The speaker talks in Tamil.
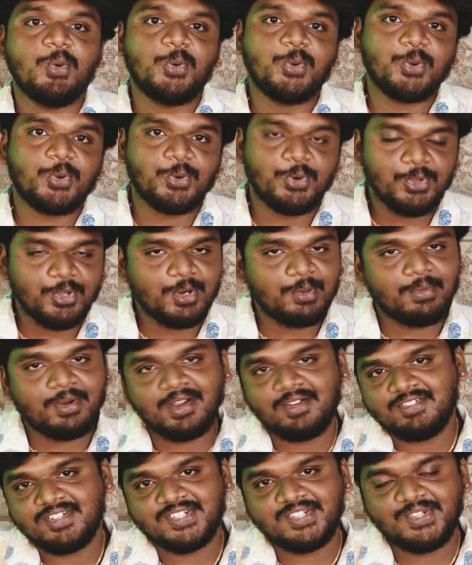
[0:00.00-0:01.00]
ஒரு
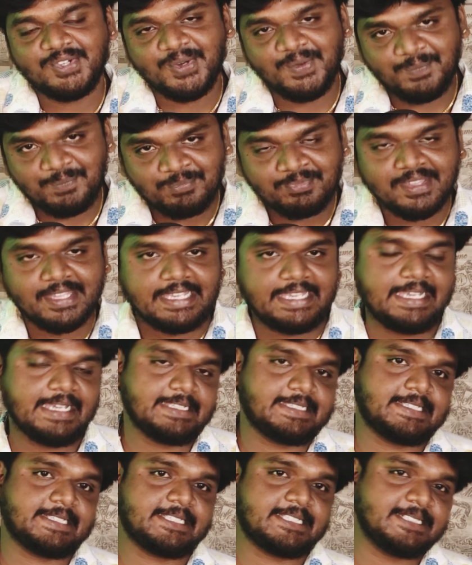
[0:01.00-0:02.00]
கொடூரமான விஷயம்
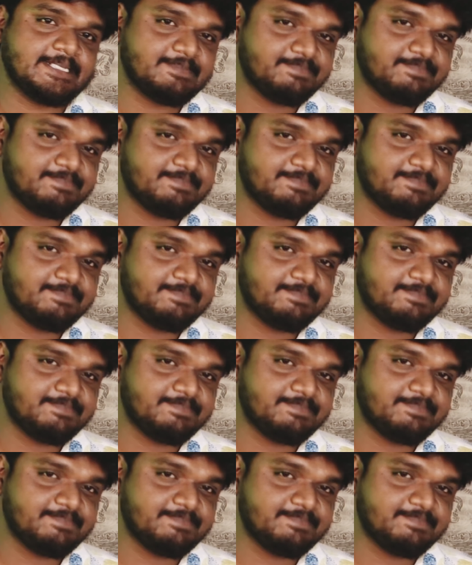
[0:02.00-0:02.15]
எஸ்